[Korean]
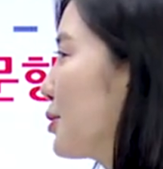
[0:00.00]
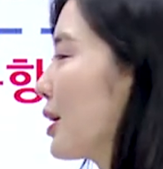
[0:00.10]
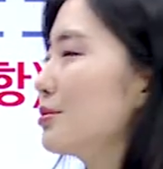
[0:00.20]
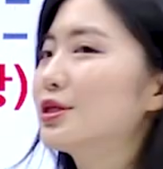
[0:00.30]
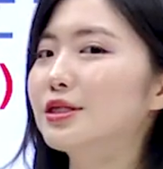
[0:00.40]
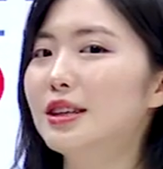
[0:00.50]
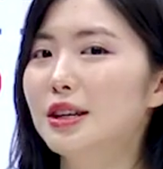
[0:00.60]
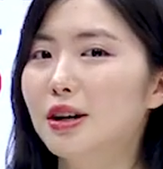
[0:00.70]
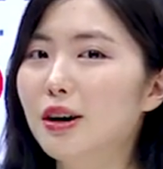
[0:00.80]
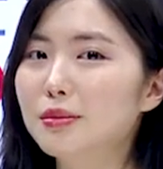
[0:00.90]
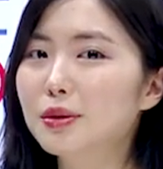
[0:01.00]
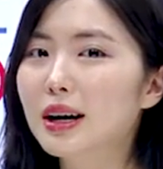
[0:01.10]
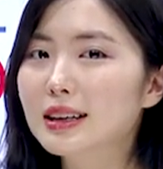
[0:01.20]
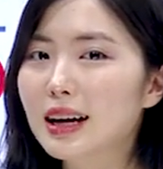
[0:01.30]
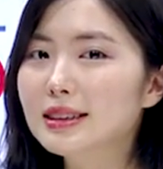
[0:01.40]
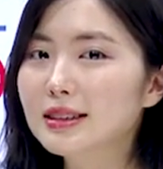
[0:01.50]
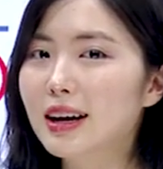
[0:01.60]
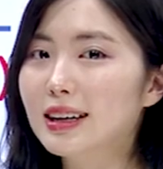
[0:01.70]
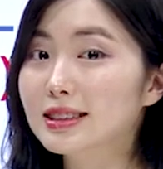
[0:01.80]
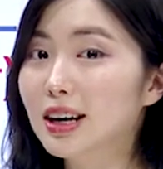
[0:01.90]
뭔가 물, 어, 뭔가를 하는
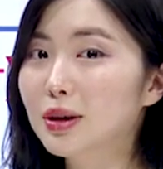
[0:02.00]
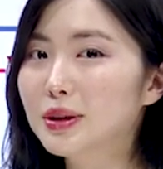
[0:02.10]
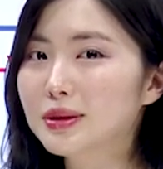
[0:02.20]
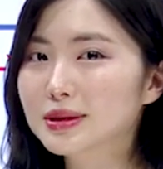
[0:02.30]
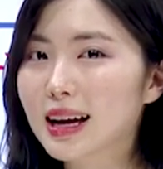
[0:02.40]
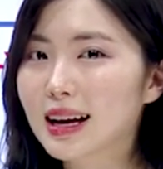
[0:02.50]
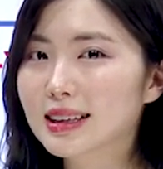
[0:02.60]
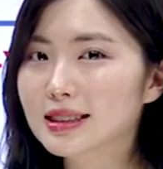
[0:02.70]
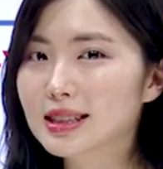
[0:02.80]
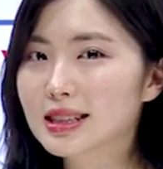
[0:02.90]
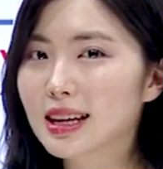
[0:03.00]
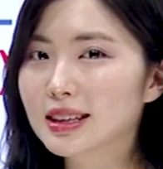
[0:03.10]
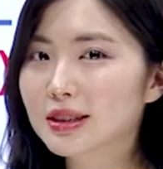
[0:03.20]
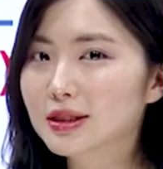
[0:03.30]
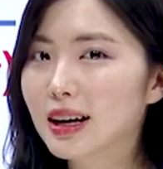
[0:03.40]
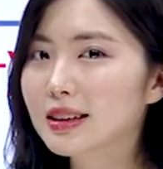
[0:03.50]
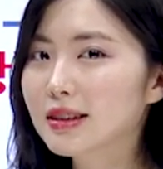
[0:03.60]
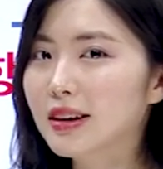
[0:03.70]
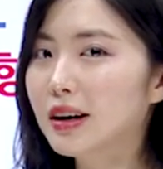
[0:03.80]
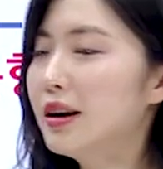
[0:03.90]
거야. 그죠? 비동사 ing 진행형으로 하는
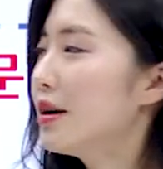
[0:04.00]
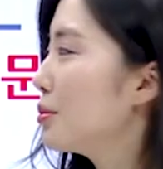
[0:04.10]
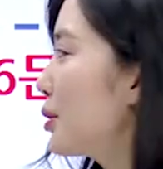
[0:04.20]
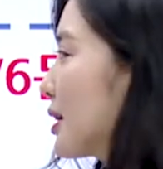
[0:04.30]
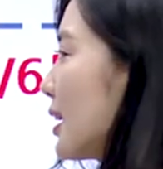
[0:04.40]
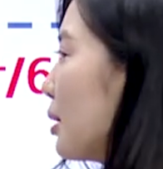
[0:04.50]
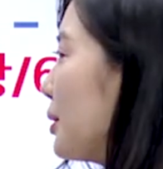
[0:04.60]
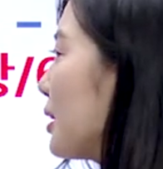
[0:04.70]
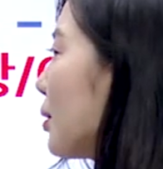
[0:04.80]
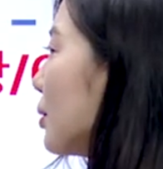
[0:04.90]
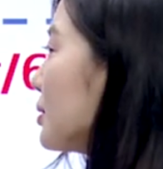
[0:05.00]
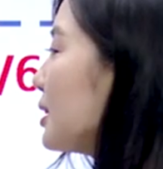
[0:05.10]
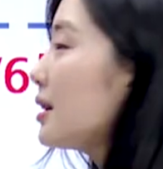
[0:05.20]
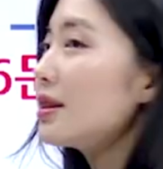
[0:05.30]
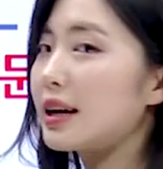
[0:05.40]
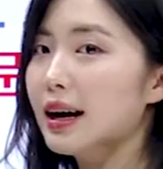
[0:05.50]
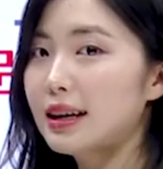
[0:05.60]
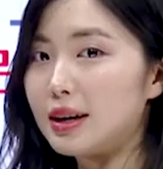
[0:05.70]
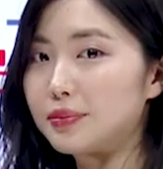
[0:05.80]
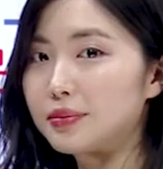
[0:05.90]
거야. 뭐 사람이 holding an
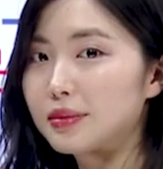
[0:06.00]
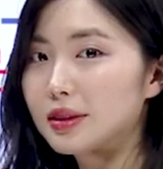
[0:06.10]
item.